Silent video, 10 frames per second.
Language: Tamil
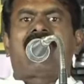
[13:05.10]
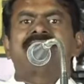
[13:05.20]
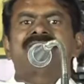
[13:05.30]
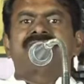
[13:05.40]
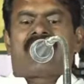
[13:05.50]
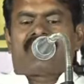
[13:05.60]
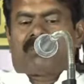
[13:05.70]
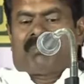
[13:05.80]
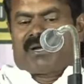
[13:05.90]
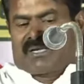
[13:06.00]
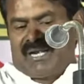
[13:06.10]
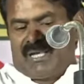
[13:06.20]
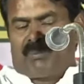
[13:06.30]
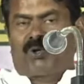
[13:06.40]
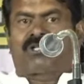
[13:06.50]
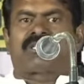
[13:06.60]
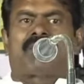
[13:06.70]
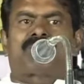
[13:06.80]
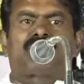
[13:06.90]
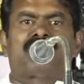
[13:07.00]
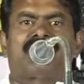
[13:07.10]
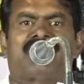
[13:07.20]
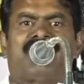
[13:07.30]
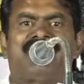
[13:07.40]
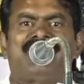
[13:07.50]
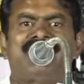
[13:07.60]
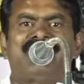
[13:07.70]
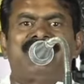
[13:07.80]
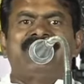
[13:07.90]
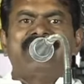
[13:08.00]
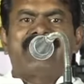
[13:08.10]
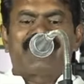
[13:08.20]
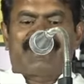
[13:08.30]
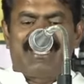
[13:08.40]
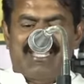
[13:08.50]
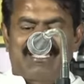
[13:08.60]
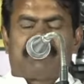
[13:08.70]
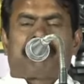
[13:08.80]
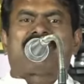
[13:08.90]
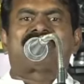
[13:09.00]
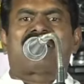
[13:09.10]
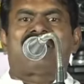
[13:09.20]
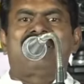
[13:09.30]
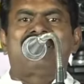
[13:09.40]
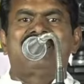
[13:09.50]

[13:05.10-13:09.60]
அஞ்சு ஆறு பருக்கைகளை போட்டு சாப்பிட்டு கொண்டிருக்கிறேன் எனக்கே இது பத்தலை